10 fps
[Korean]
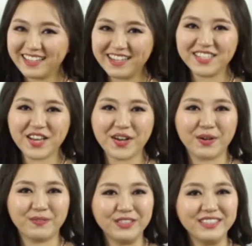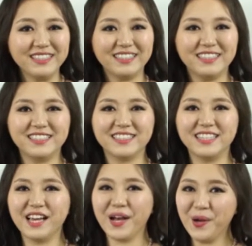안녕하세요 여러분
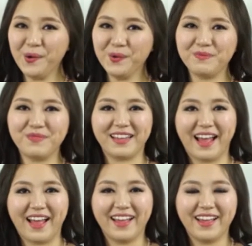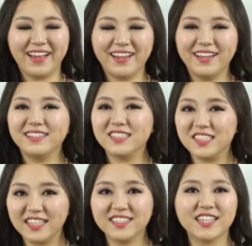린즈이 오입니다
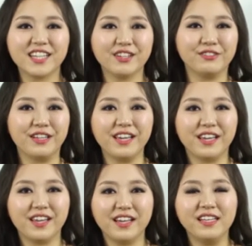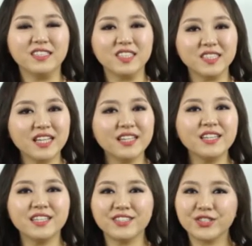지난 시간에 우리
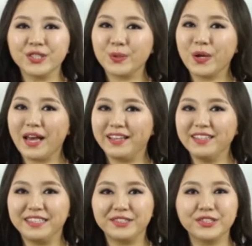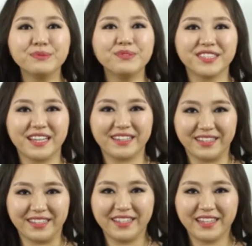시제를 기준으로 한
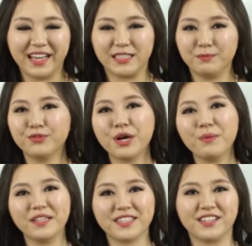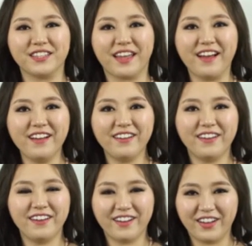기출문제들 같이 풀어보았었는데요
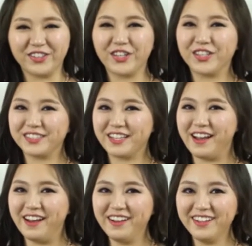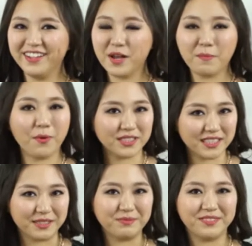어떠셨어요?
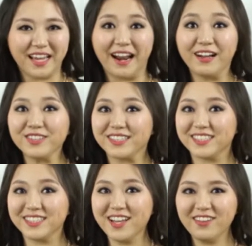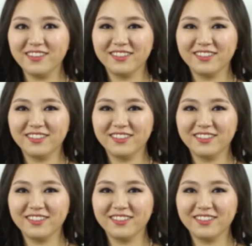복습 잘하고 계시죠?